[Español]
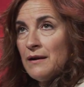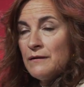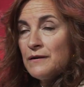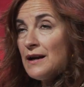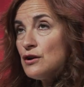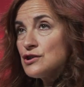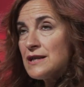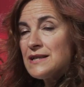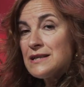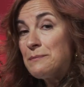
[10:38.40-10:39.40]
Fijaos que
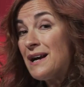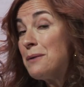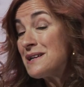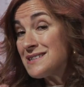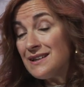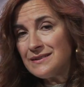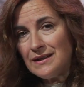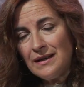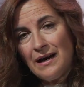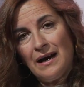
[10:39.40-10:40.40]
se asemeja
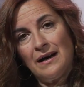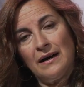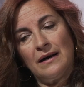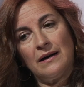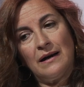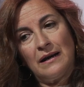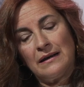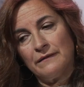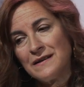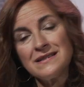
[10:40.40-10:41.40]
bastante a
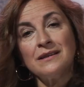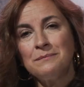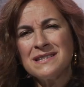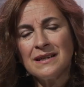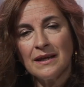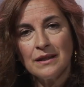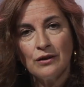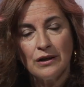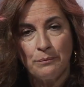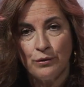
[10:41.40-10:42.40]
la fase de
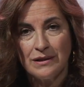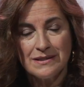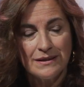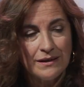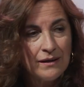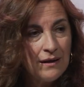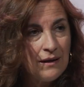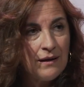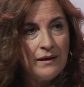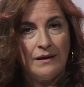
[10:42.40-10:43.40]
investigación que puede ser
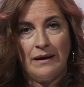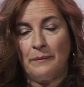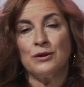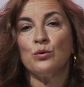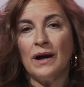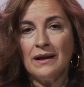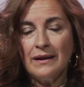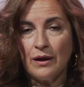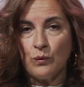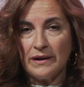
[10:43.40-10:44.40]
eh, habitual
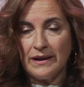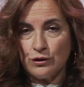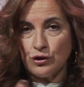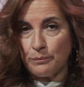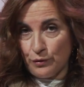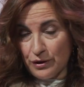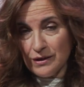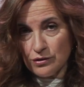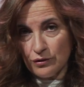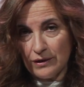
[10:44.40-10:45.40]
en cualquier otro
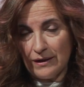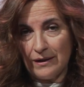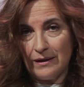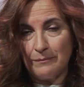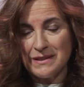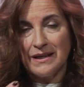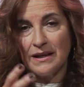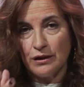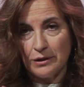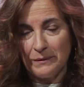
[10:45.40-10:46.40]
proceso de
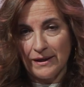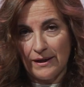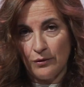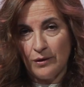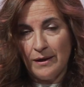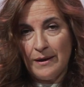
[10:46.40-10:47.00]
investigación de mercado.